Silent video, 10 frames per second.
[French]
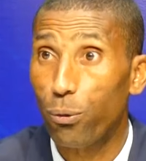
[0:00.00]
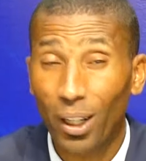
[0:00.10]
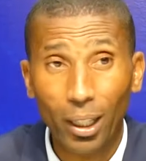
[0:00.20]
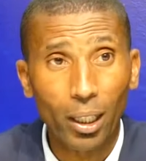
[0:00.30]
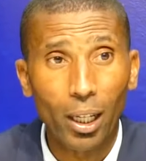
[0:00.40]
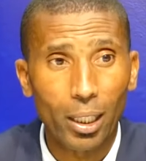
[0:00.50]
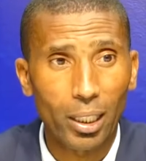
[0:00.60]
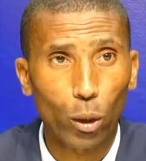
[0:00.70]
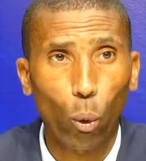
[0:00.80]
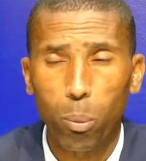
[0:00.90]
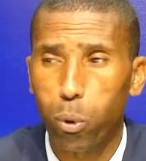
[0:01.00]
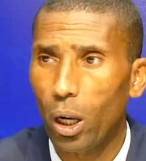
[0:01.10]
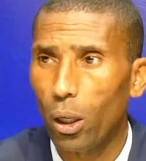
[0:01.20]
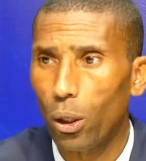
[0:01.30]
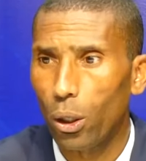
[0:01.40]
enfin ces trois
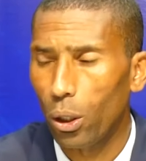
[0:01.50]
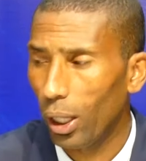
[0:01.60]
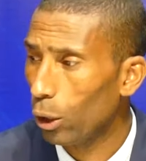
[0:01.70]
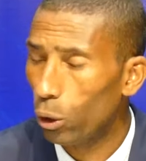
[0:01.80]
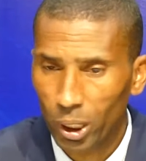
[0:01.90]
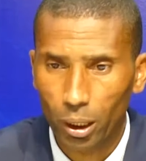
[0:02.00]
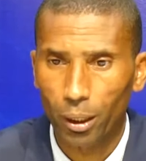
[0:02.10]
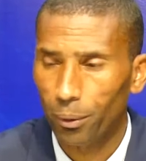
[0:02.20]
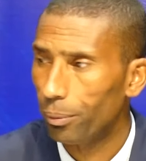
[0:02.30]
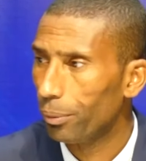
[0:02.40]
points euh, à domicile.